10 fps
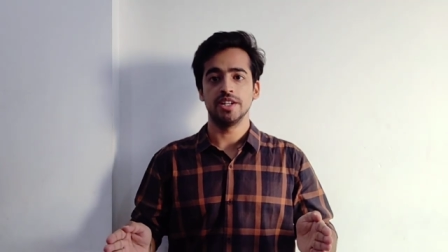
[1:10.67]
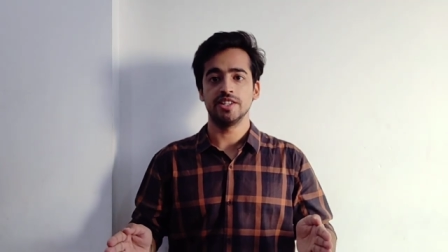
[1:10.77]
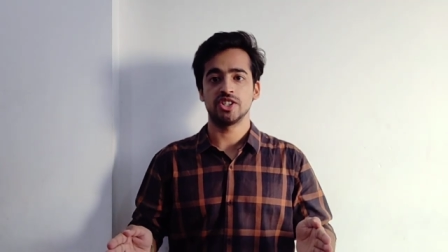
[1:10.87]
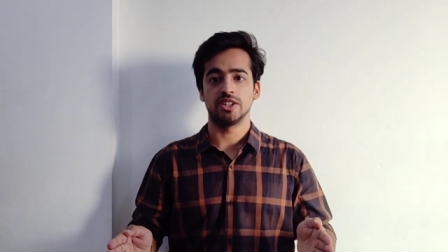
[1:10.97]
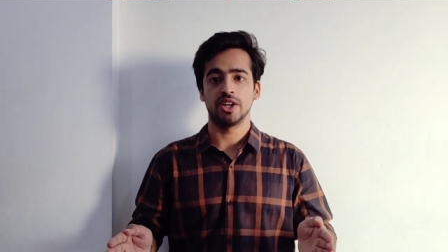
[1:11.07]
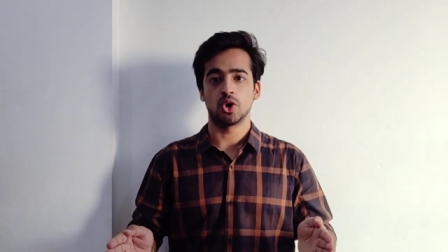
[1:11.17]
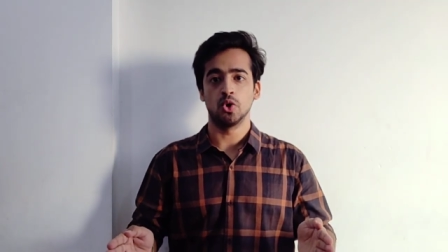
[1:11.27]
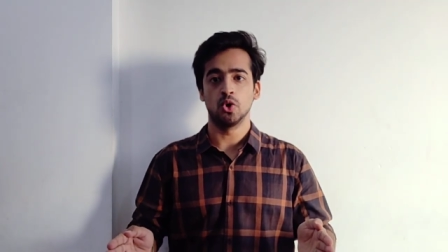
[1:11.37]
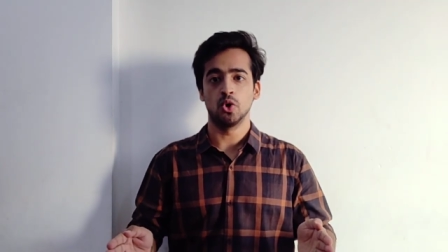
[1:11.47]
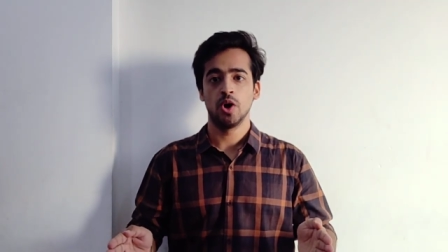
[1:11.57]
नीचे
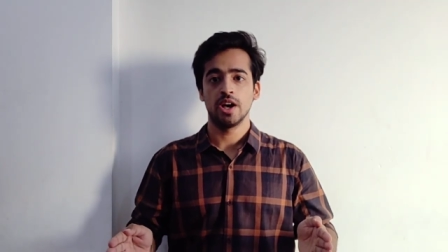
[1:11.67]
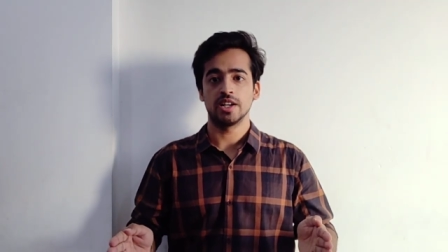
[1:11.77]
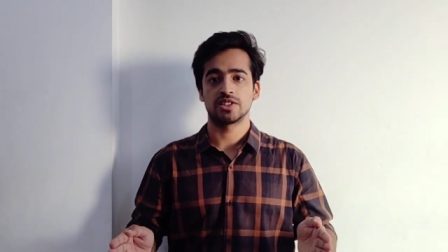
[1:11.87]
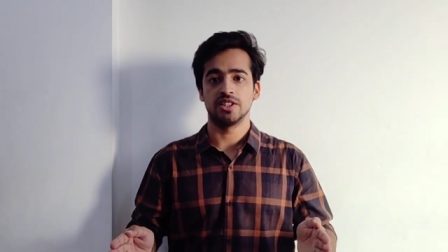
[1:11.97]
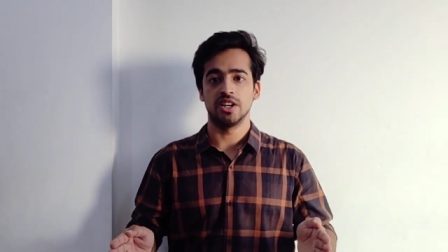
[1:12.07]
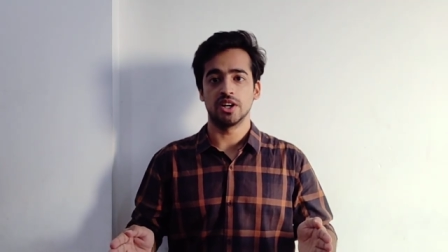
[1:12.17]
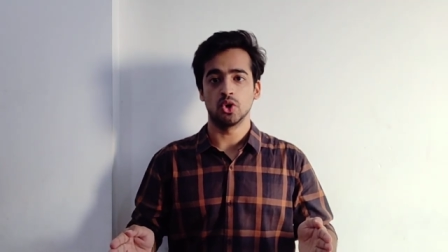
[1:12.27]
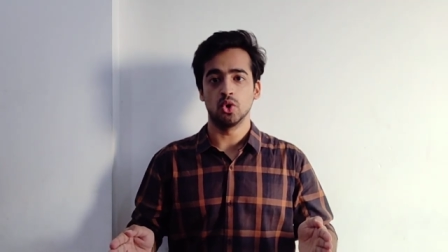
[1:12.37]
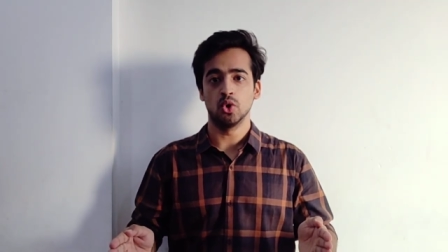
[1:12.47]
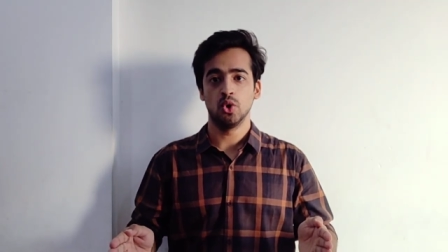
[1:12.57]
देखो हंसने
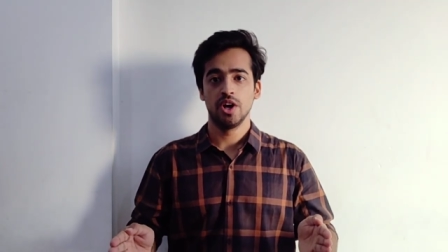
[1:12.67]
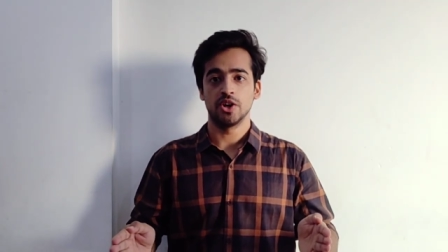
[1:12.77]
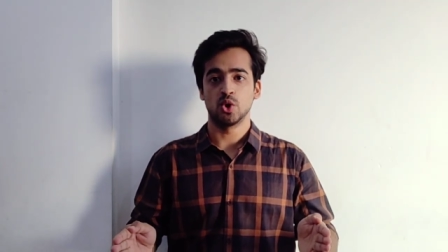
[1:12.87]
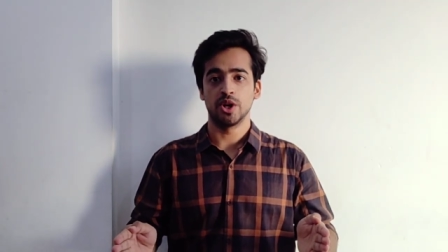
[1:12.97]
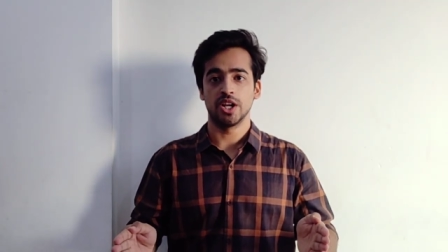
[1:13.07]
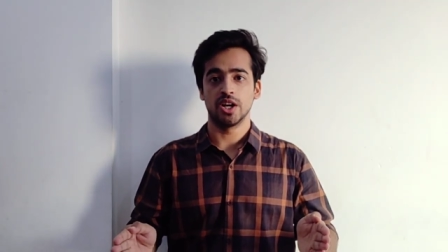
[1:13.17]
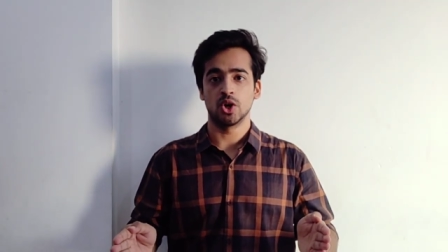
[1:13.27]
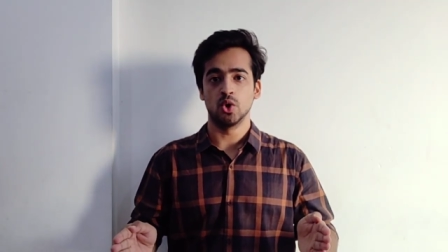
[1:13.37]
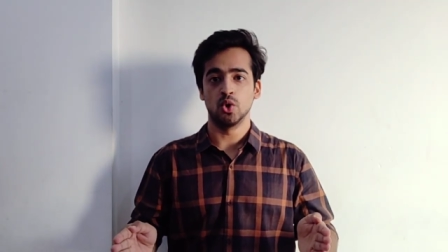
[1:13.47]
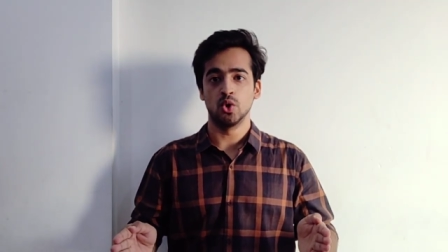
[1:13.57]
लगो रोने
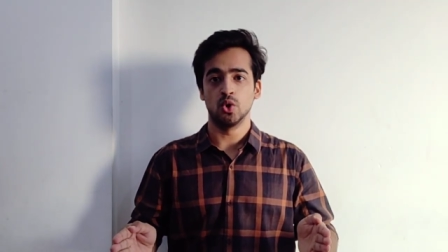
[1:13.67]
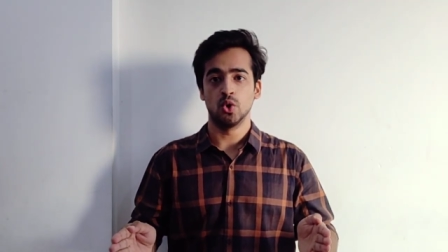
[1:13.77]
लगो